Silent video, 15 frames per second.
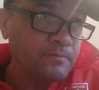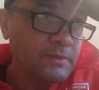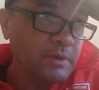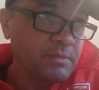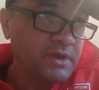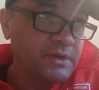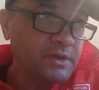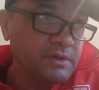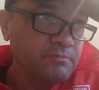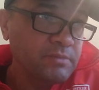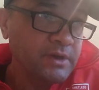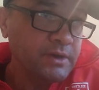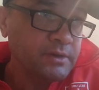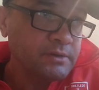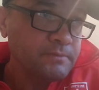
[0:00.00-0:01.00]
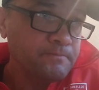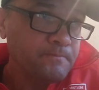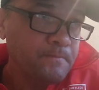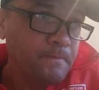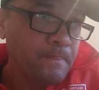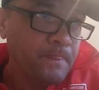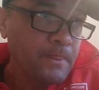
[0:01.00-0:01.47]
обгоняет Байер,
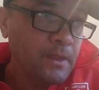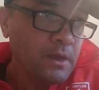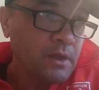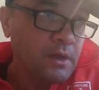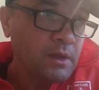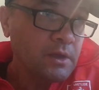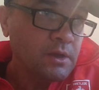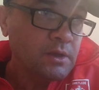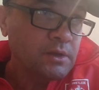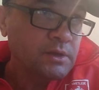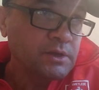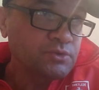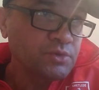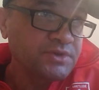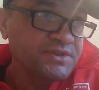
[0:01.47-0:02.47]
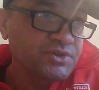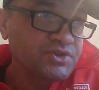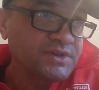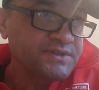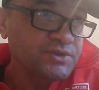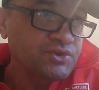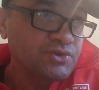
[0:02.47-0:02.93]
который
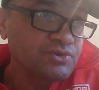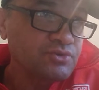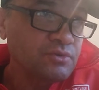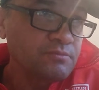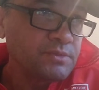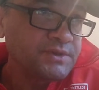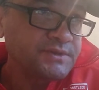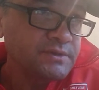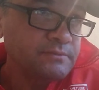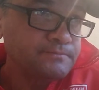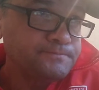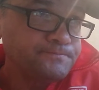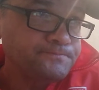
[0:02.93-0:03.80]
сейчас на шестом месте,